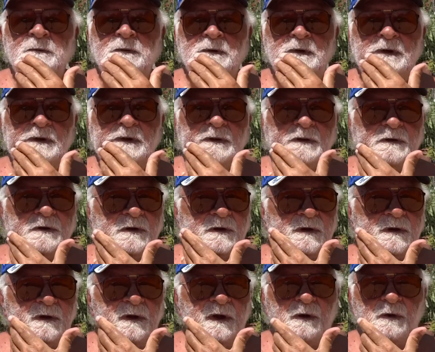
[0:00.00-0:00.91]
que,
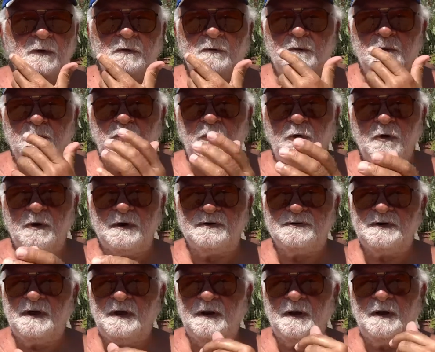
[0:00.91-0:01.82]
que, eram
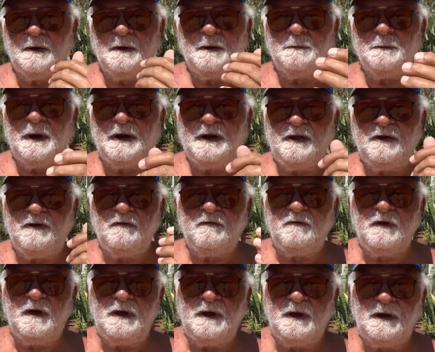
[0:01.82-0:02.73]
poucas, era Marique
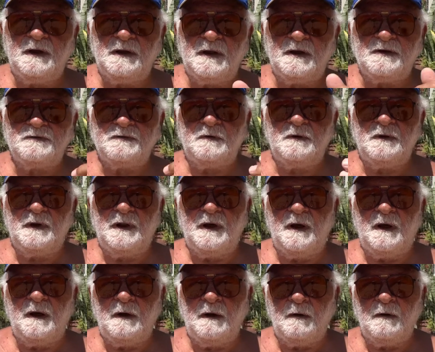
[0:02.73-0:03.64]
Veiga,
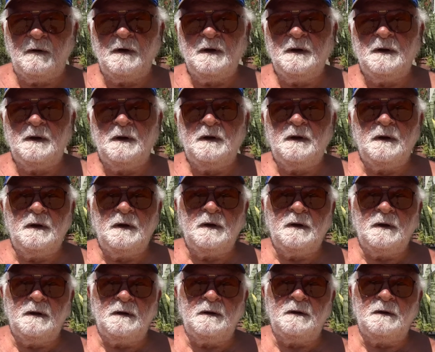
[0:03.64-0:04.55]
Nacional,
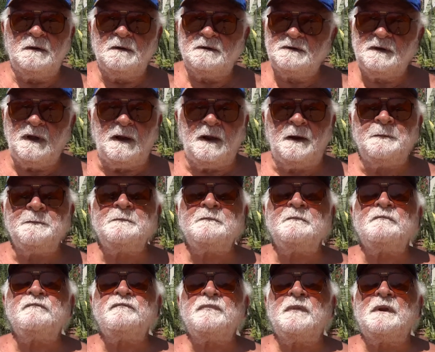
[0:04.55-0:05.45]
é, sei lá,
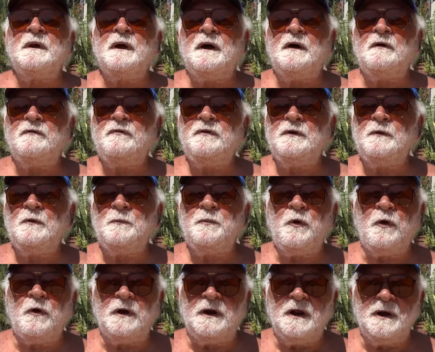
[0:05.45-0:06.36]
haviam
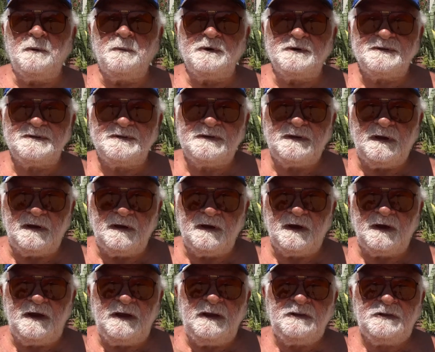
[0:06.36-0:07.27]
programas é,
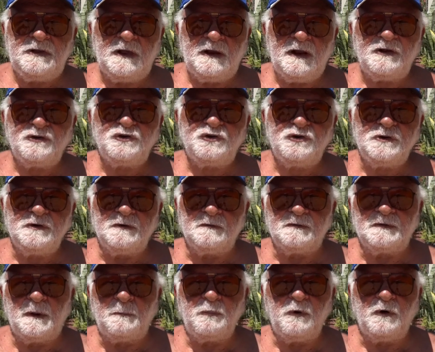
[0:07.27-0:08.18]

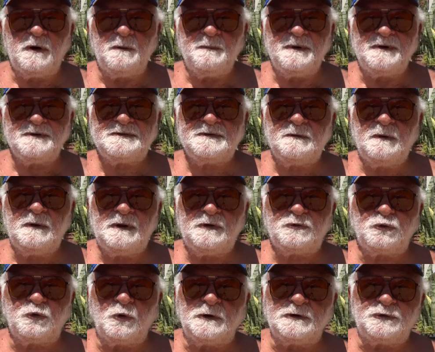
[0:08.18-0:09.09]
interativos, a programação era
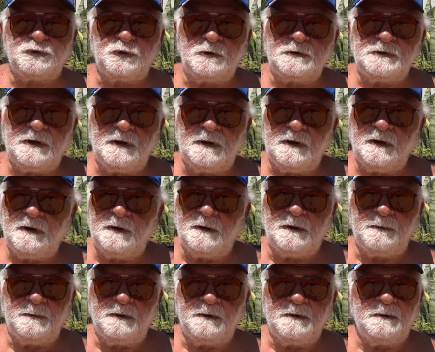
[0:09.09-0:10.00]
todo,
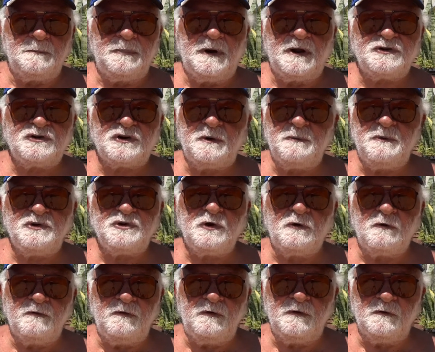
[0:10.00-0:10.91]
toda praticamente
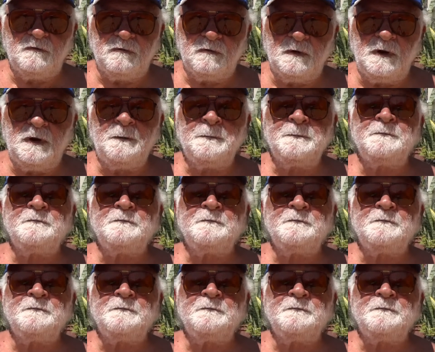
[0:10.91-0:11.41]
ao vivo, né?